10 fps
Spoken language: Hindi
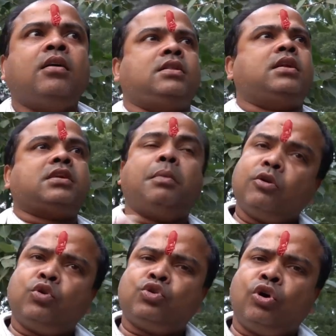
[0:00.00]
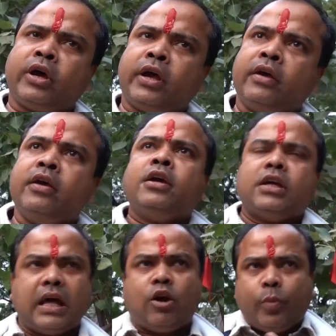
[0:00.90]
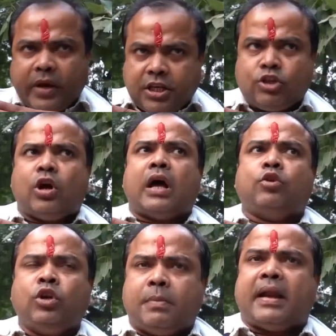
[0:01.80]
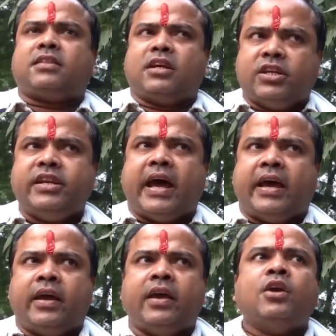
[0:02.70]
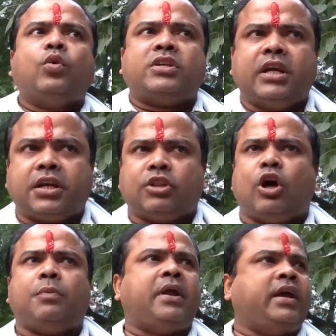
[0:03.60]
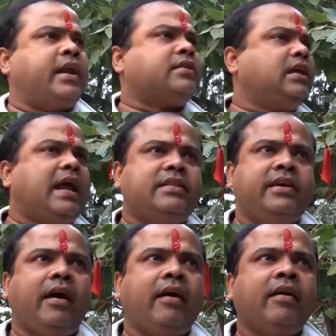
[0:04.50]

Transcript: इधर सवर्ण खुश हो गए इधर ओबेसी जो आधुनिक भारत के जिन्ना है एजेंट के तौर पर एनआरसी ला दिया